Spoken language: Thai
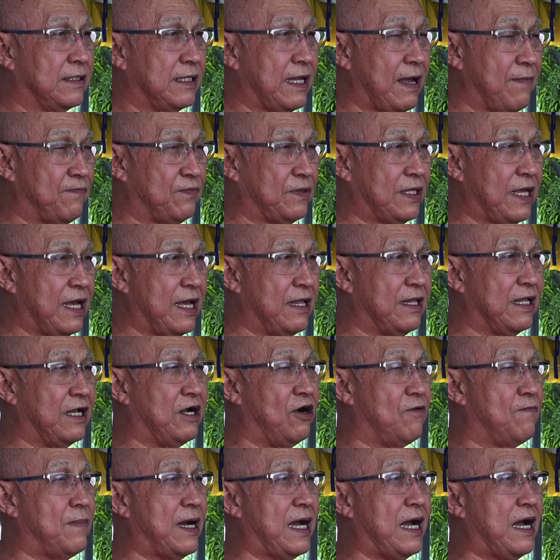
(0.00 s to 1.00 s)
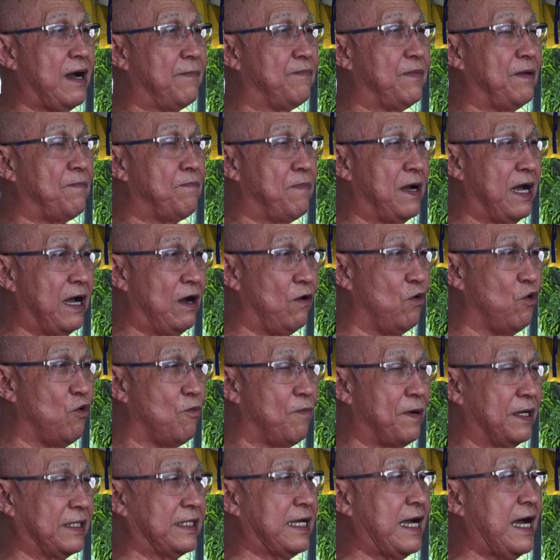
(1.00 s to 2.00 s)
รับท่านเข้ามาเป็นพระอุ
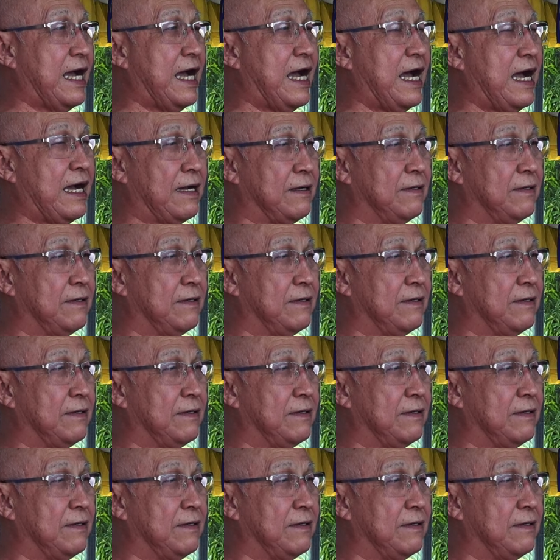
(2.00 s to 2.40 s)
ปถา